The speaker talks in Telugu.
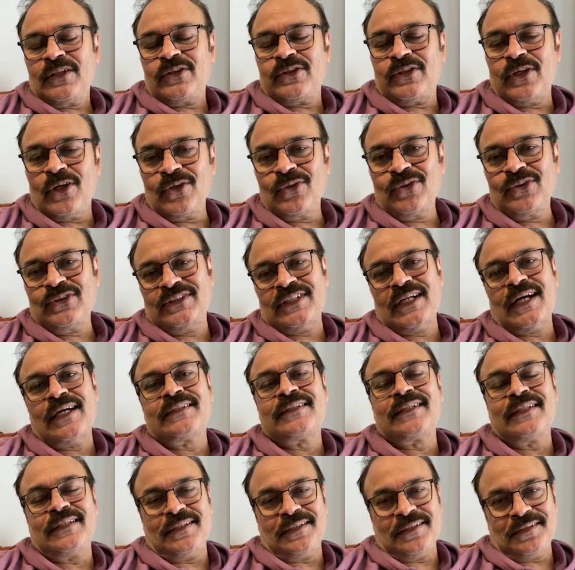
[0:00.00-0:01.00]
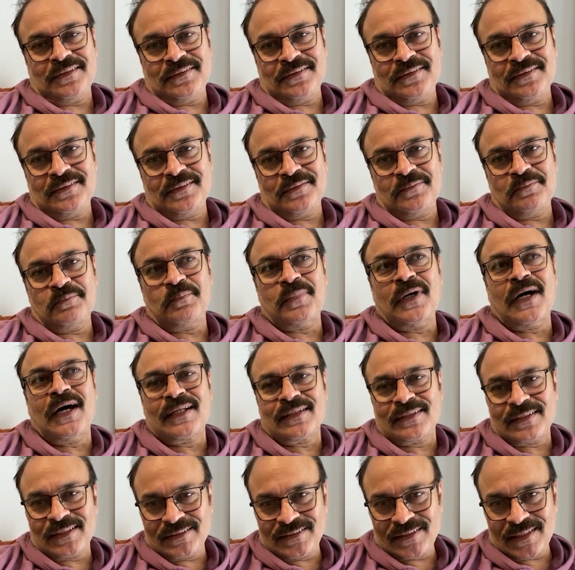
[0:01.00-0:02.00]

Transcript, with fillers: తెలుగు జాతి భారత